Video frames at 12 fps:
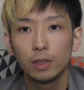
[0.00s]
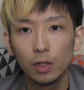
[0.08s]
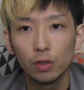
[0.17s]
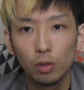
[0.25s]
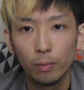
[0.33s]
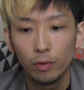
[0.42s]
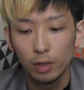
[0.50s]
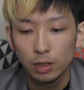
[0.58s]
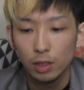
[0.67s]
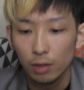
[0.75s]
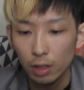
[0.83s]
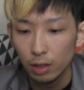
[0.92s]
いけると思うんで
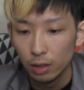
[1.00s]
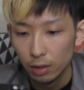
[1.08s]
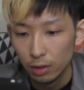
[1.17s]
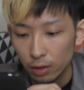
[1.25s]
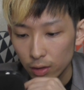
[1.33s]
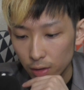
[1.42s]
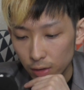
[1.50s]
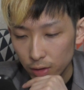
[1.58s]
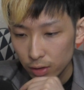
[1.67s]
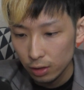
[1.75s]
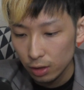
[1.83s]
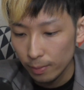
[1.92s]
すけどね。
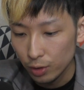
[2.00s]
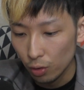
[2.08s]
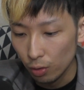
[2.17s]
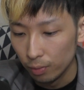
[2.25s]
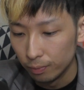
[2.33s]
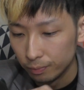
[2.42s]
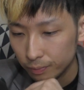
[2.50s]
行きましょ